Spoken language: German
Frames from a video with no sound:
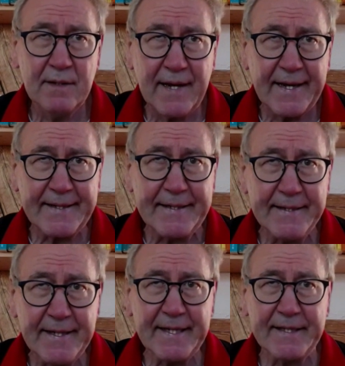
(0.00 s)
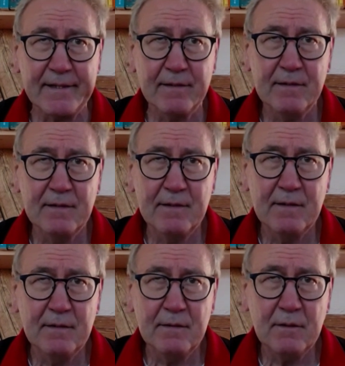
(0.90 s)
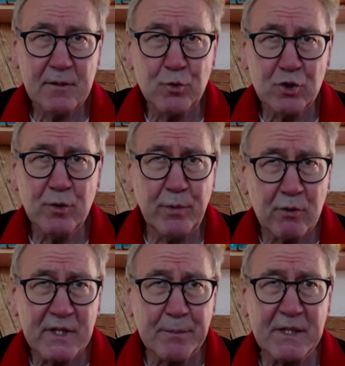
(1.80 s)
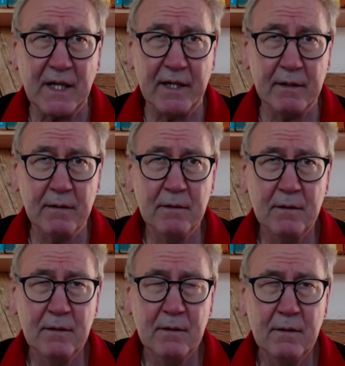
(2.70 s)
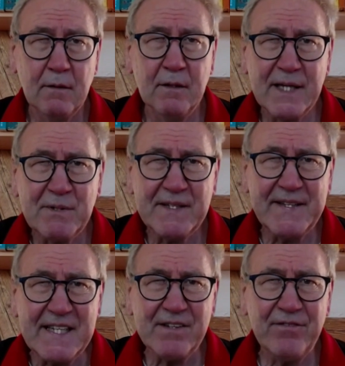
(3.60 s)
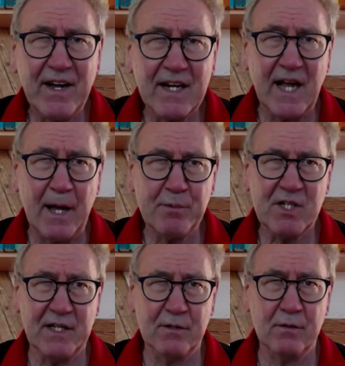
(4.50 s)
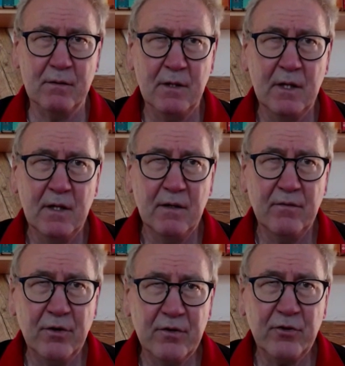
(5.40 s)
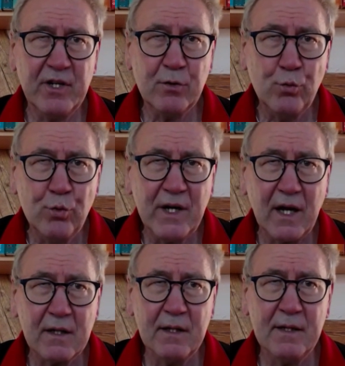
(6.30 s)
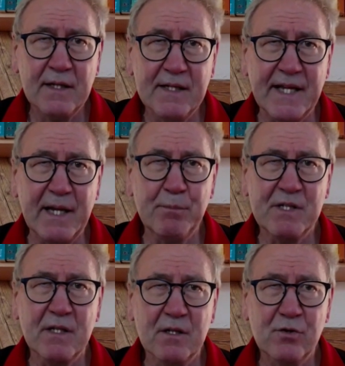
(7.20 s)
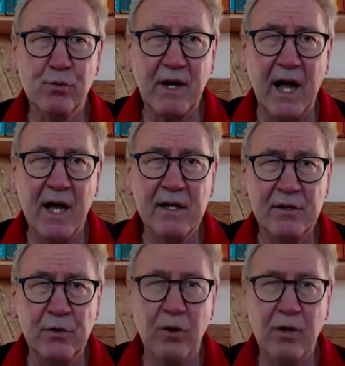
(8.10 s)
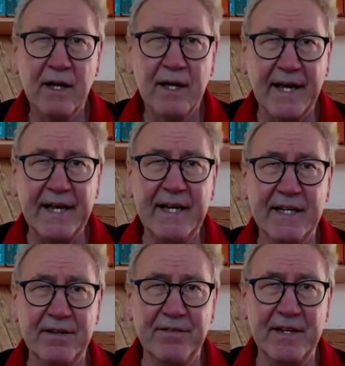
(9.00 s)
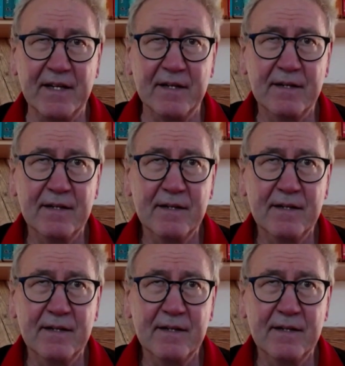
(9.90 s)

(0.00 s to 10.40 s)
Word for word: Nein, nichts. Es müsste plausibel sein. Und selbst diese vage Abschätzung wird von den Gutachtern selbst sogar noch relativiert